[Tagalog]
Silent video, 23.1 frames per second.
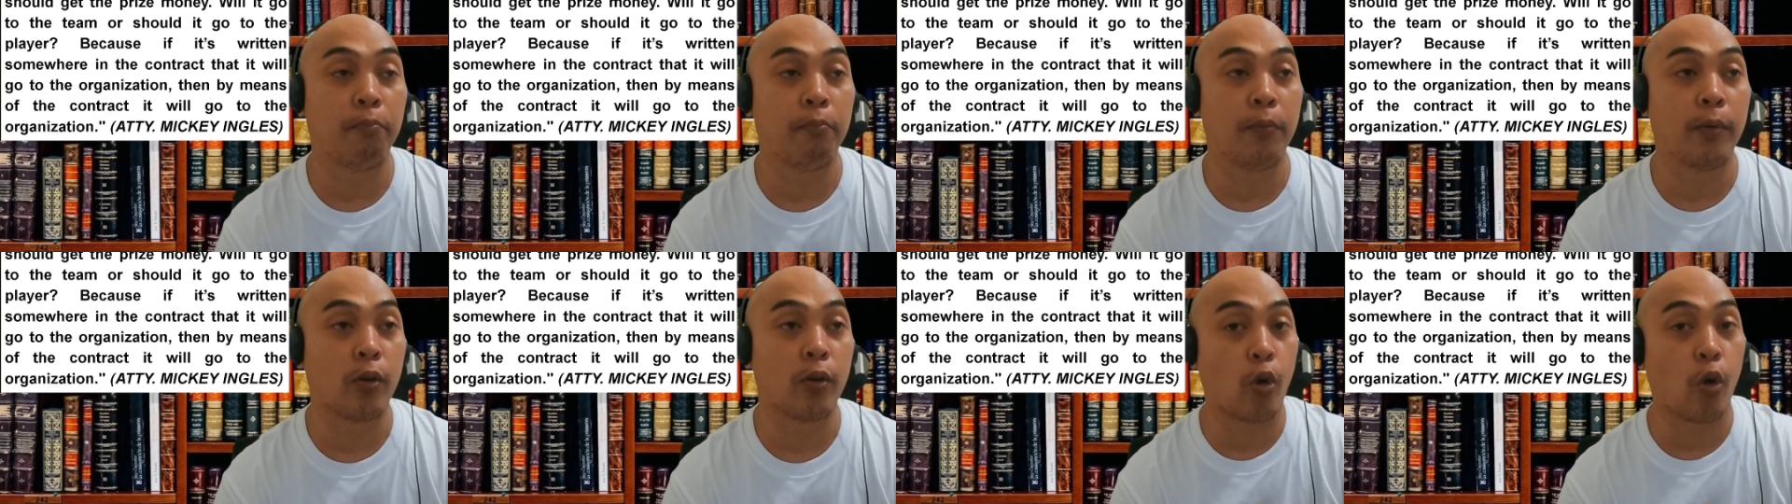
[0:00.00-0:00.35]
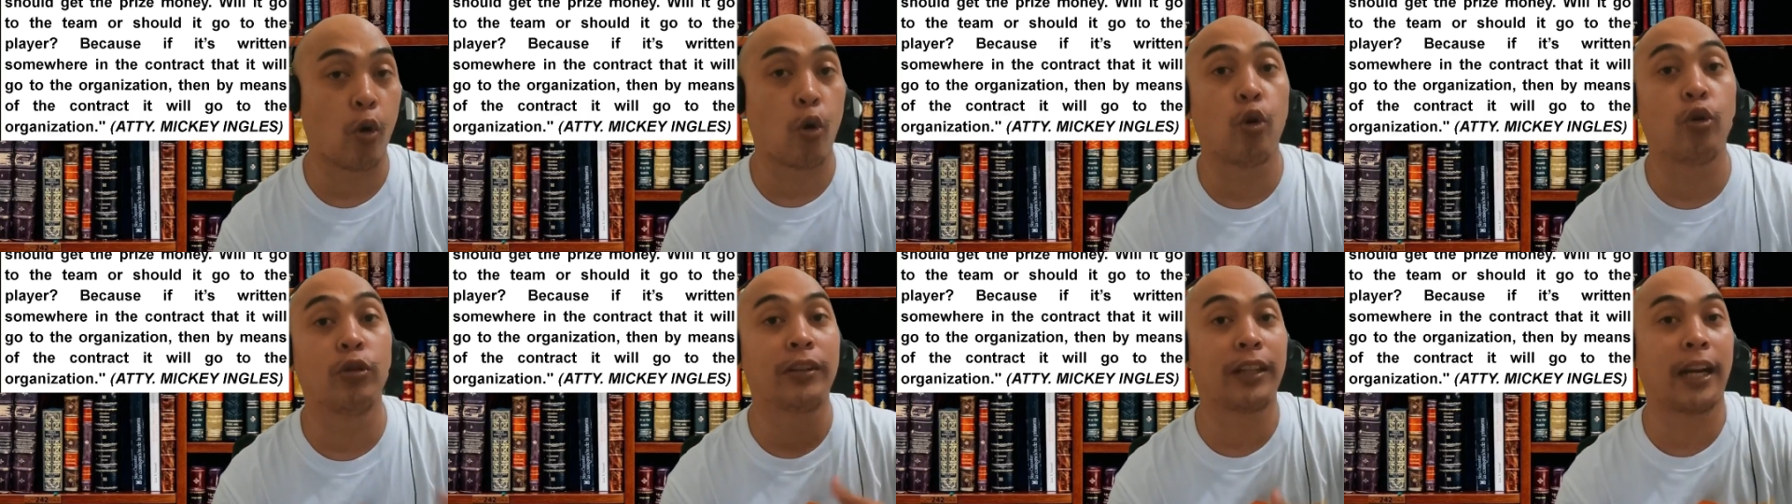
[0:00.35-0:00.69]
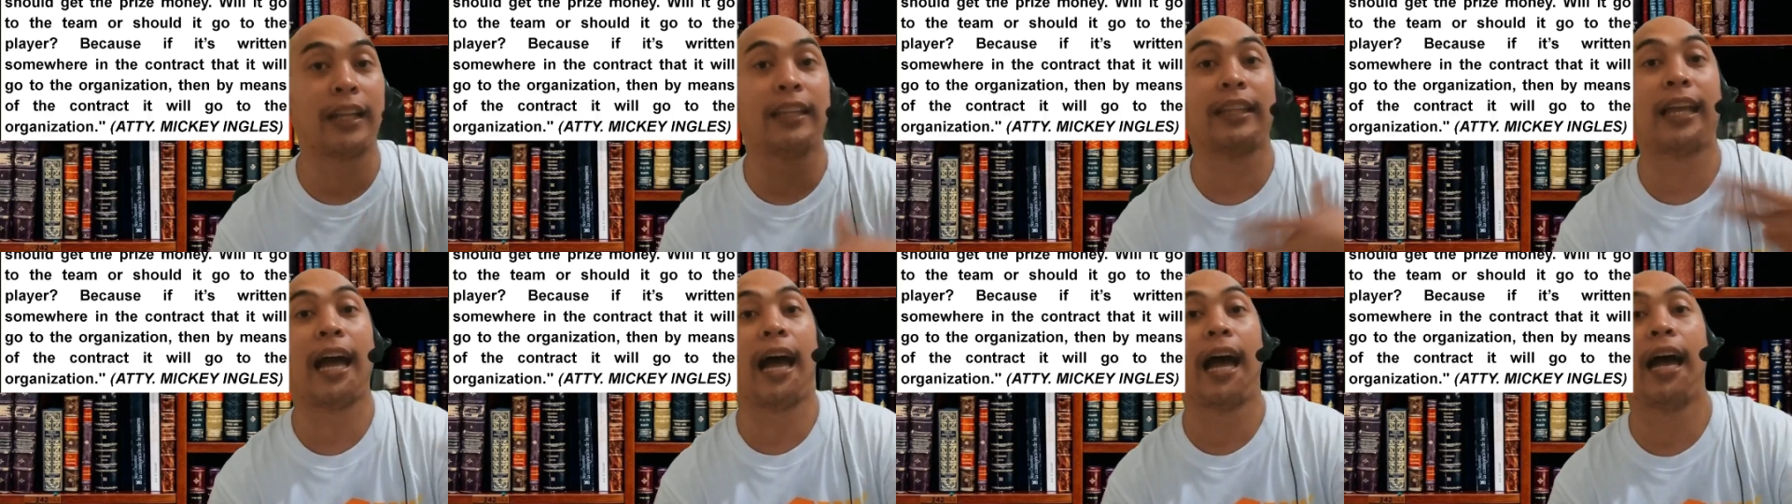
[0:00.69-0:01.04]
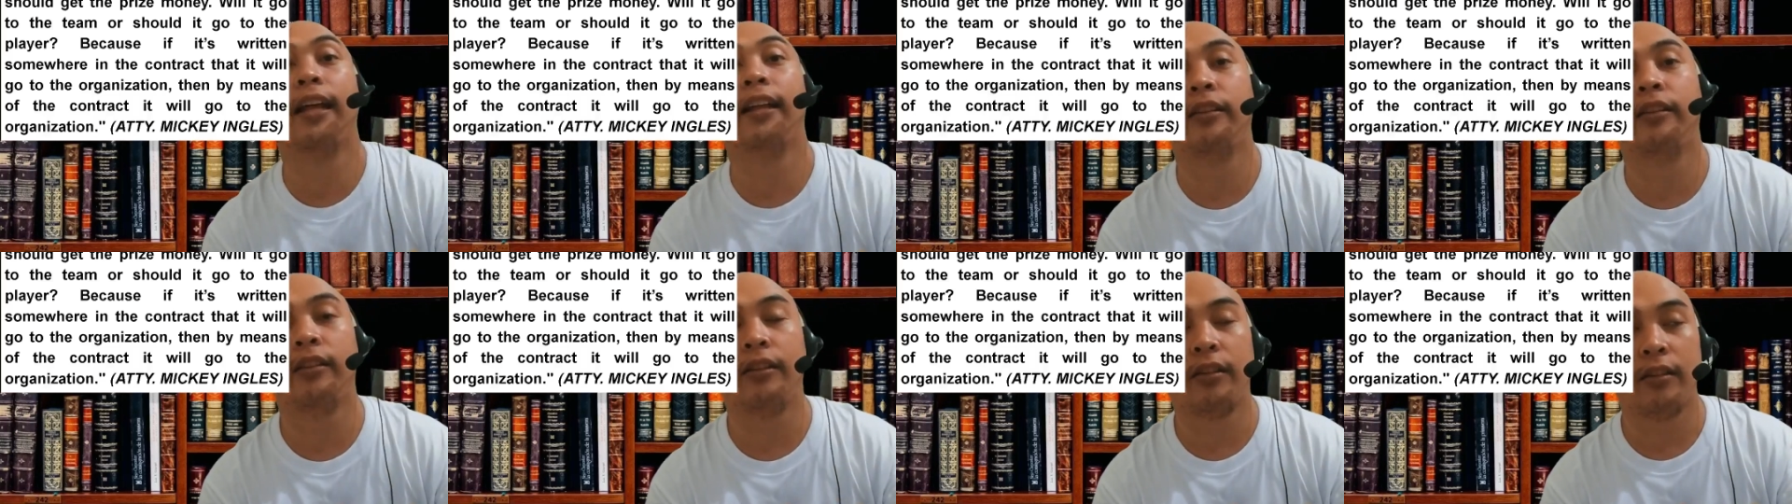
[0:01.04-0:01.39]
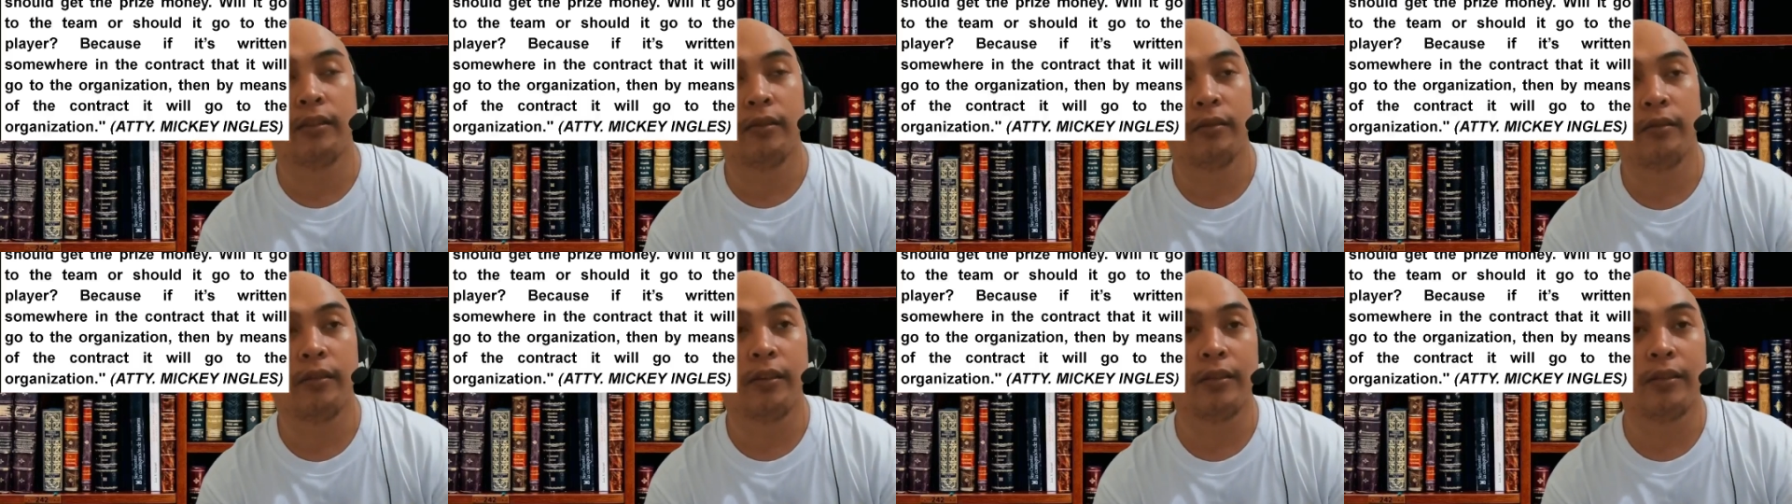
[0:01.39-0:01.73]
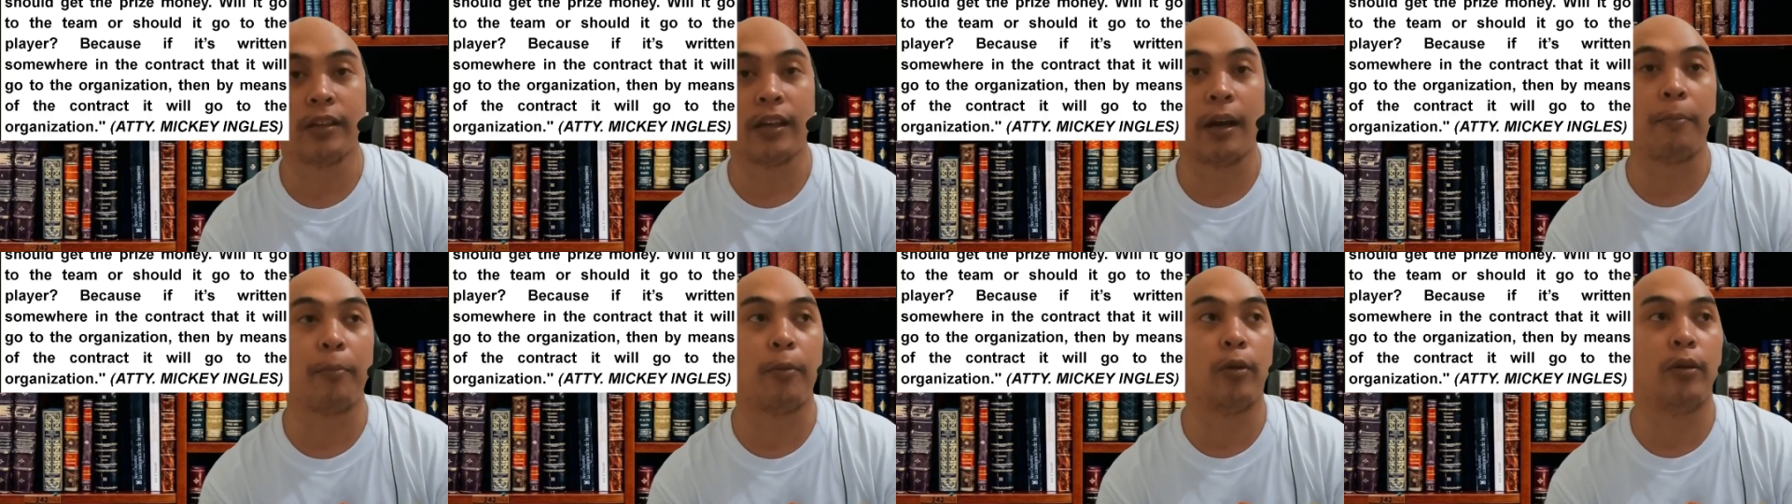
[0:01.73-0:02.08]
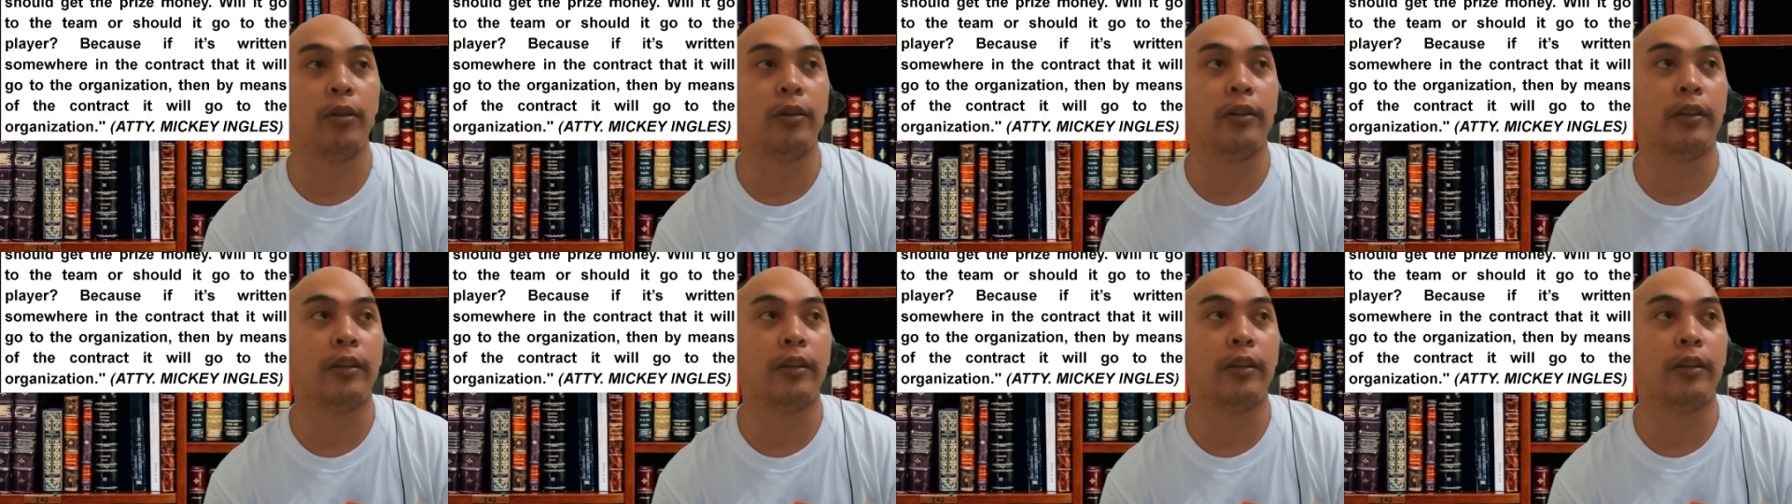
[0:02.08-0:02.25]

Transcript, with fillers: kokontratahan example